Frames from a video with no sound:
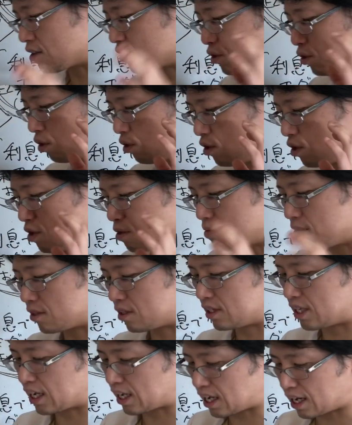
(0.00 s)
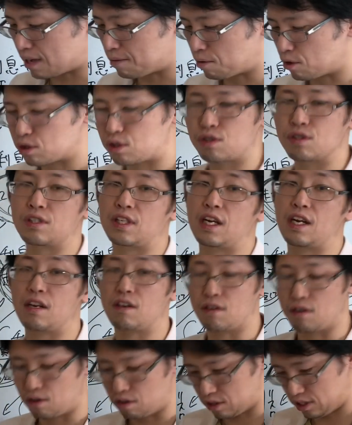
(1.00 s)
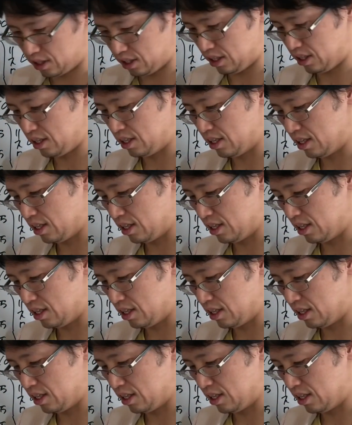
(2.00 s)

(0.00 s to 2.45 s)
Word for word: る所有物だけが没収されるように、